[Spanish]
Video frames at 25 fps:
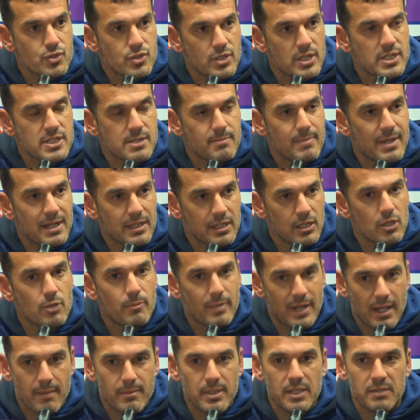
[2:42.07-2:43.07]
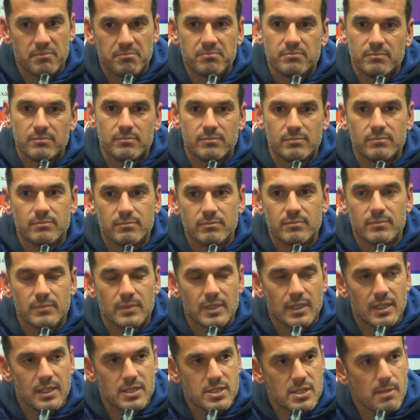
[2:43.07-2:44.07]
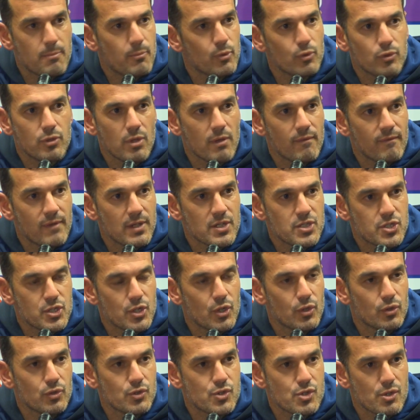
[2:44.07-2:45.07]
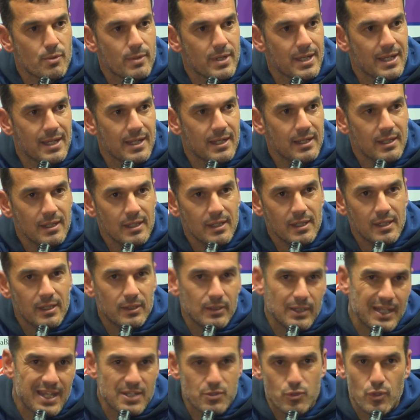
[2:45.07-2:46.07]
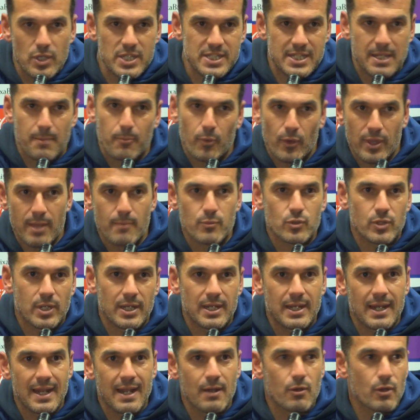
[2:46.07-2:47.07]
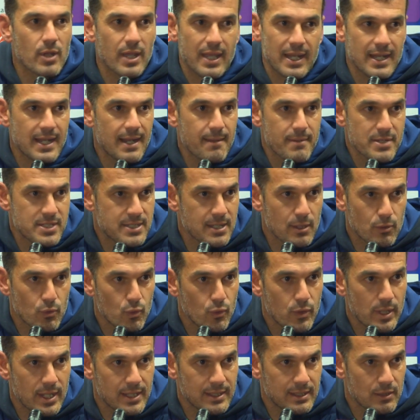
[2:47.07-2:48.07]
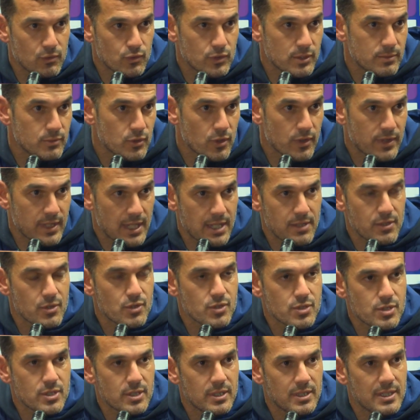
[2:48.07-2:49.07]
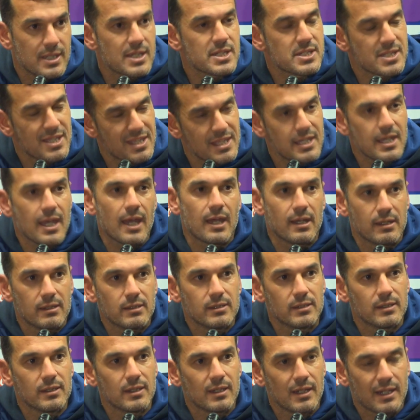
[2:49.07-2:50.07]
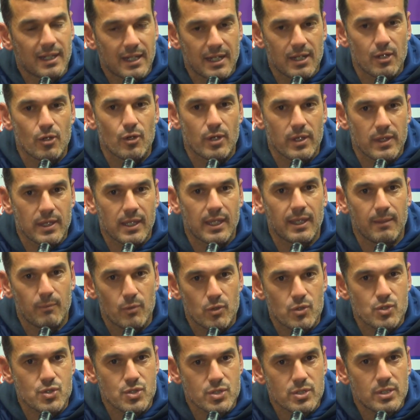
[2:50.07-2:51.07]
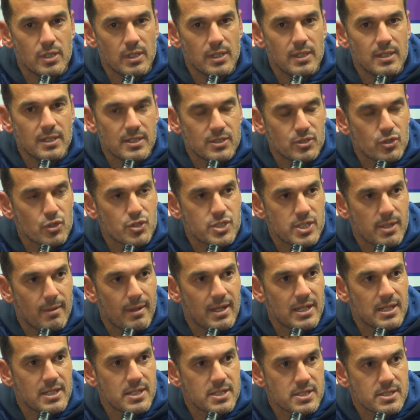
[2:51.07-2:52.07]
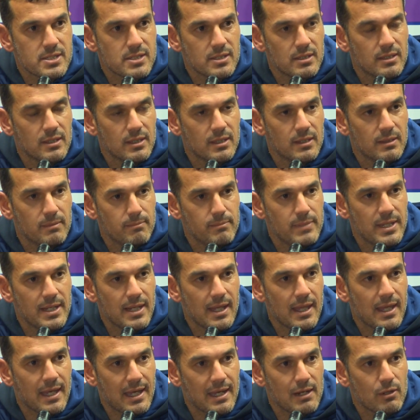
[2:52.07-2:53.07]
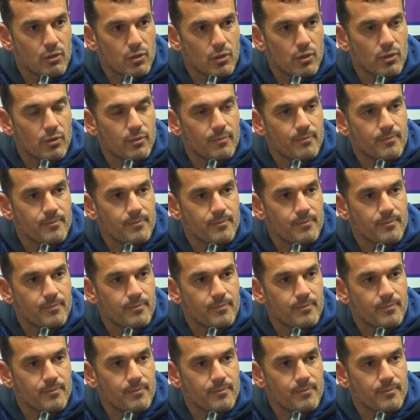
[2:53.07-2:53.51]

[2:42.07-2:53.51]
Ese partido para mí es el punto de inflexión sobre las dudas que podíamos generar o que generaba este club durante los últimos 12 años y ese día creo que dijimos, estos chavales eh, vienen a dejarlo todo.